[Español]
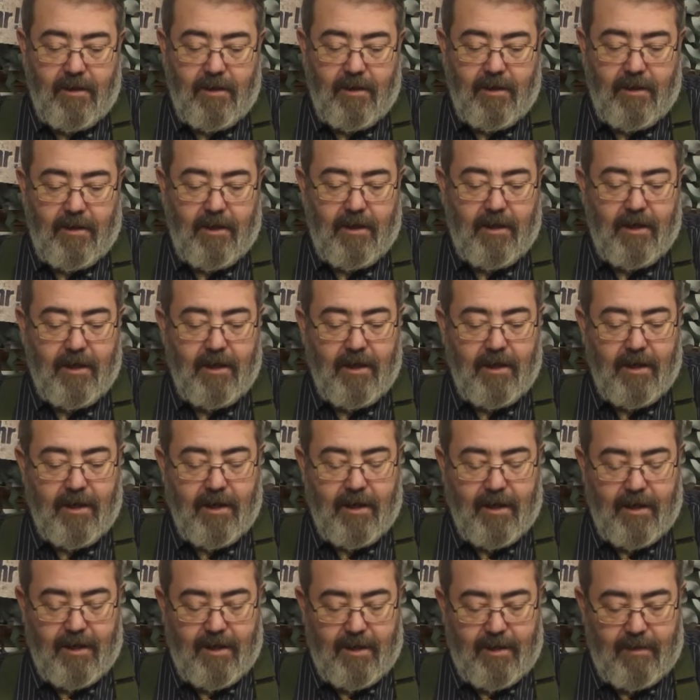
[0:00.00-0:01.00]

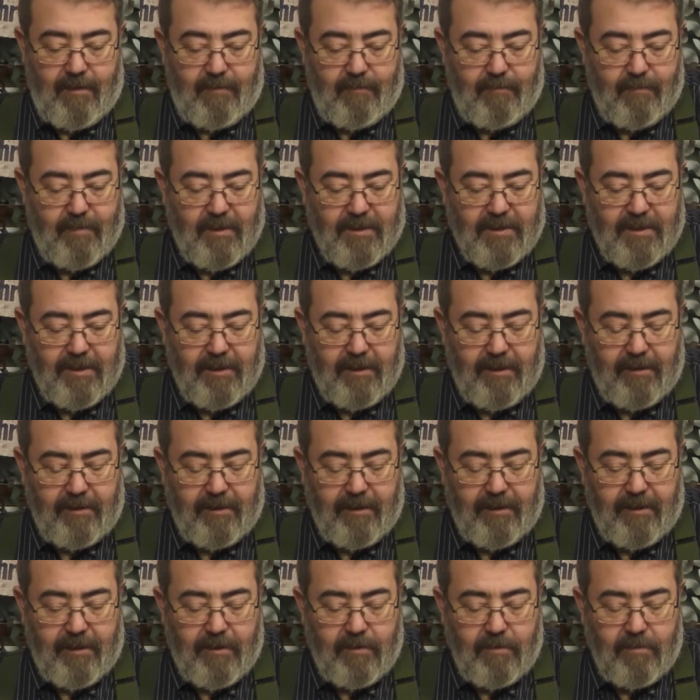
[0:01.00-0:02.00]
era
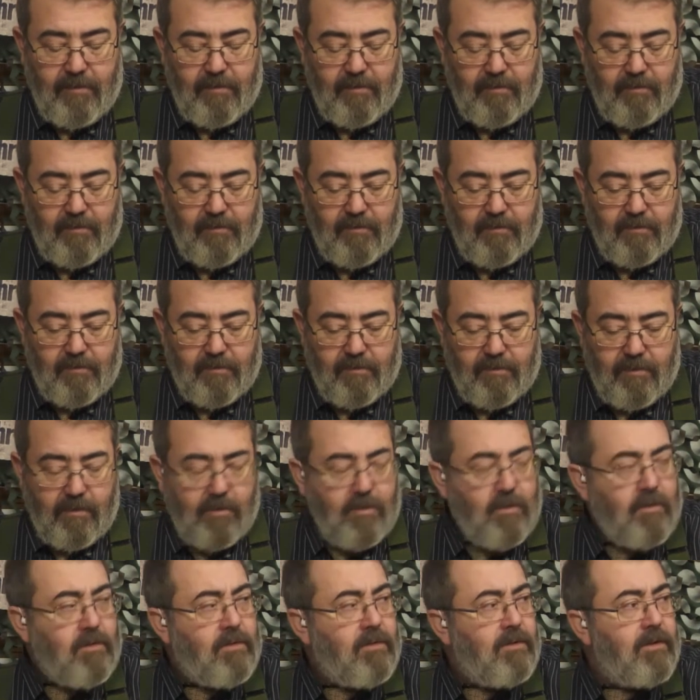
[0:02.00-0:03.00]
presidente Nerón o
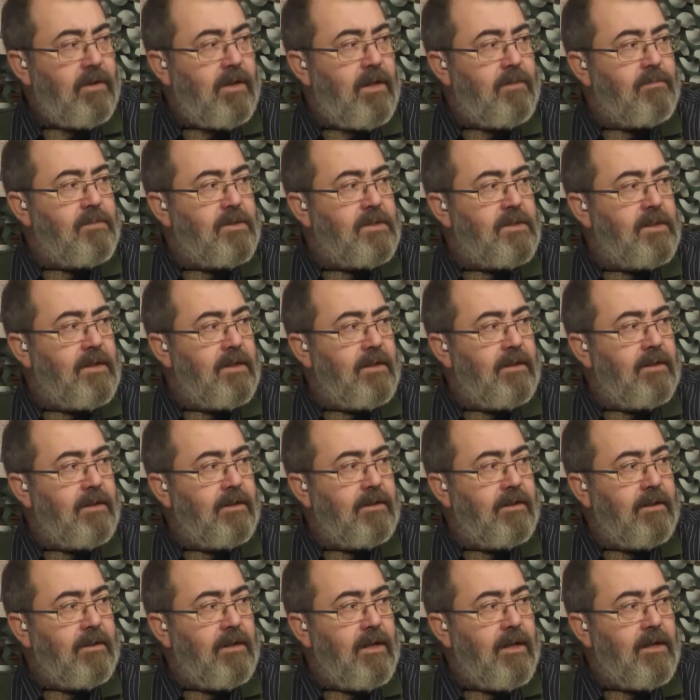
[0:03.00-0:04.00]
no, era presidente
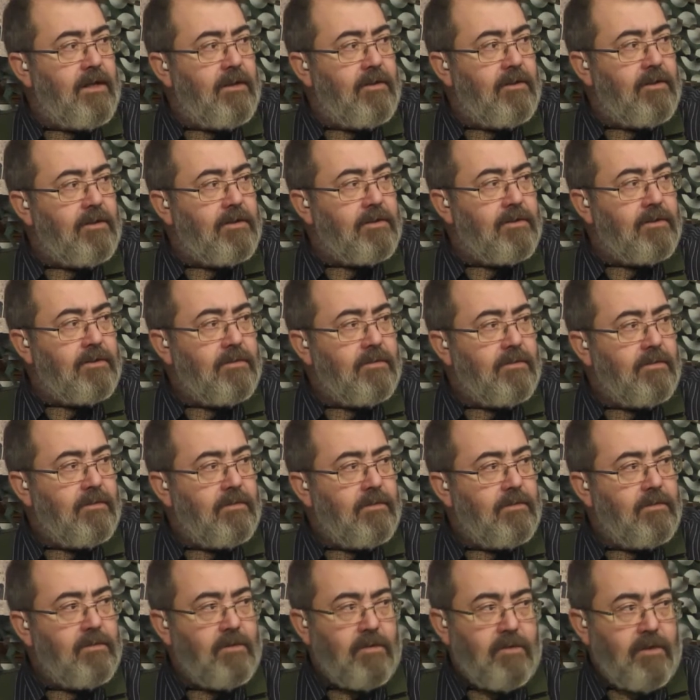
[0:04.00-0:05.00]
Areces,
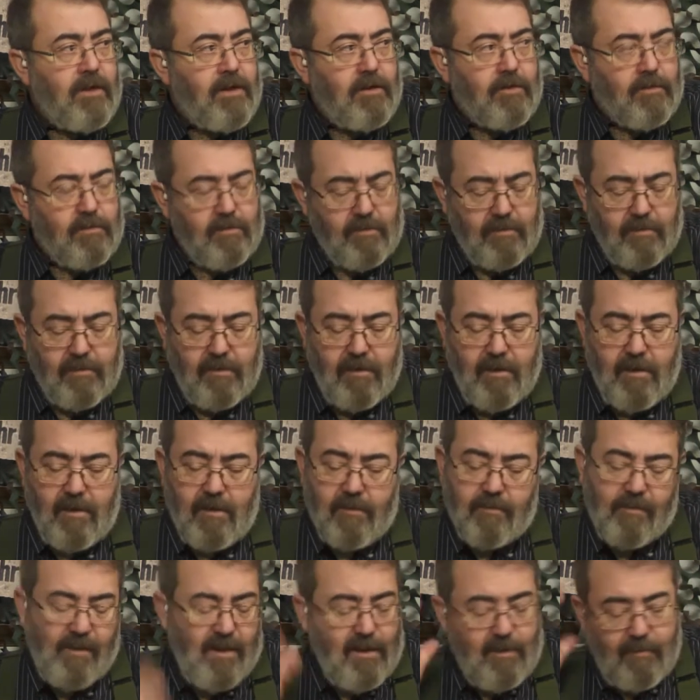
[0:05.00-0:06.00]
no Nerón.
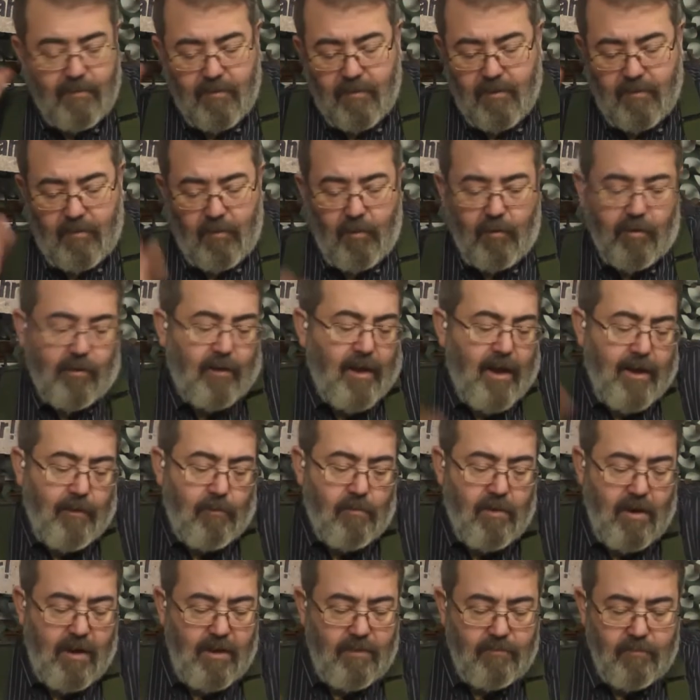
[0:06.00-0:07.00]
O da
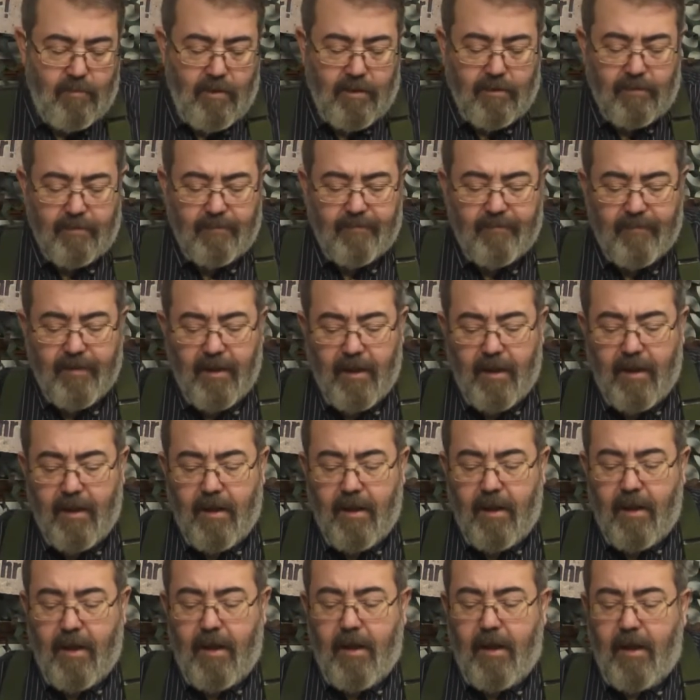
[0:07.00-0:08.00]
igual, bueno.
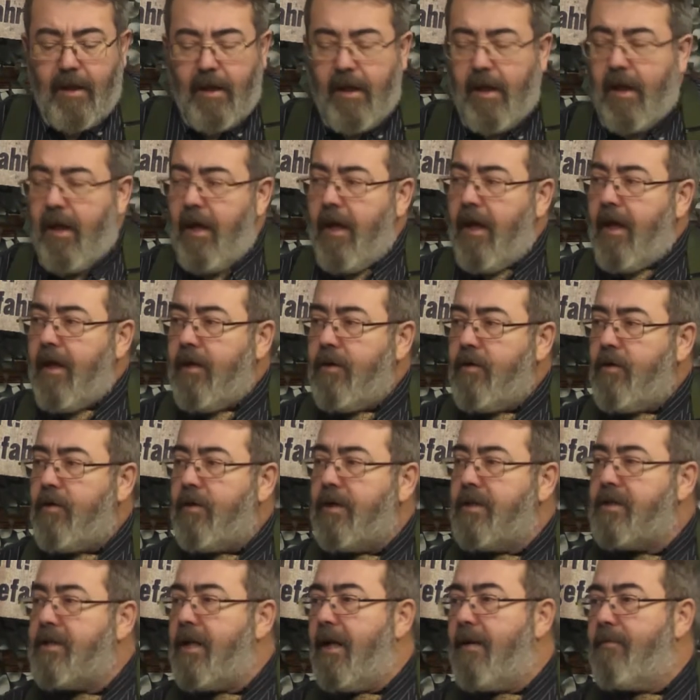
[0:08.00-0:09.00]
Eh, yo
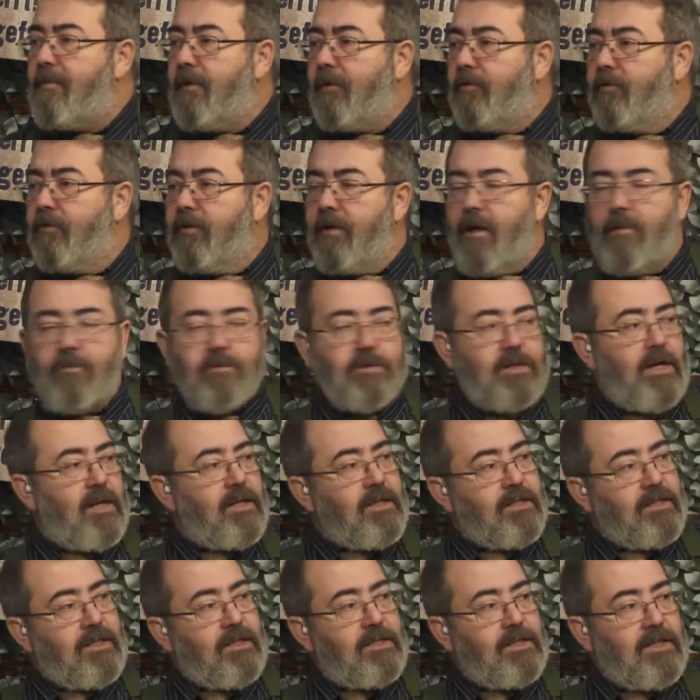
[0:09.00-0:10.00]
quisiera preguntaros, ya
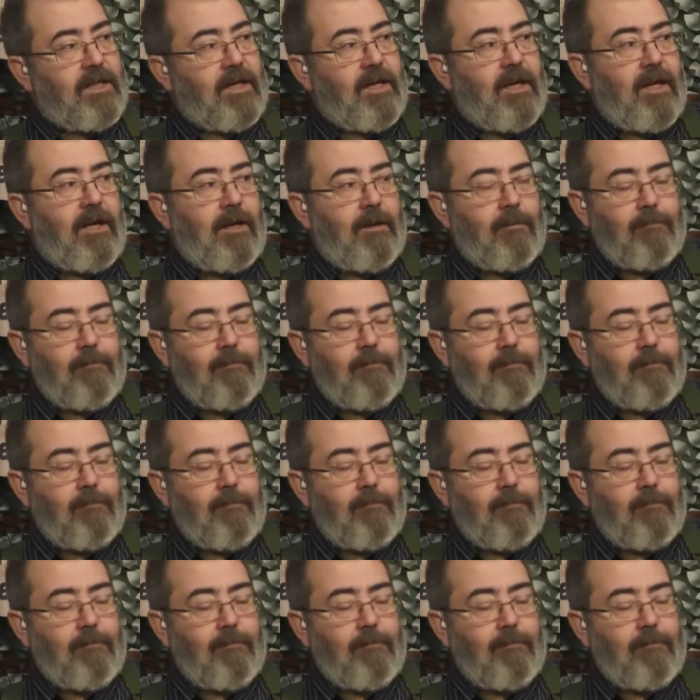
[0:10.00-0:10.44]
que estáis aquí,